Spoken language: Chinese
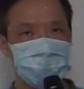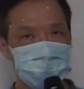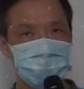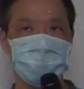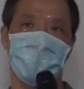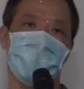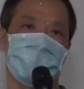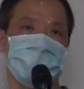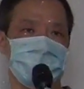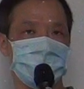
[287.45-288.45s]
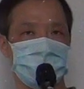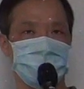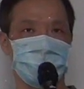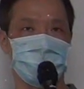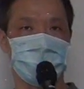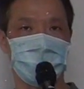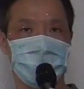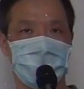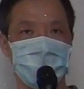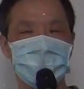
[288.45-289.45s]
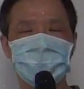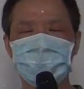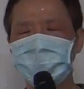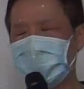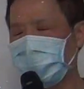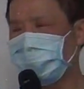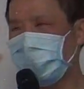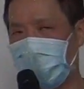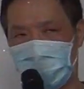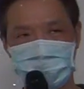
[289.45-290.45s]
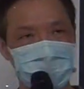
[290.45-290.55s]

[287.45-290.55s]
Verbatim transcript: 是最亮的星星，以至于它不好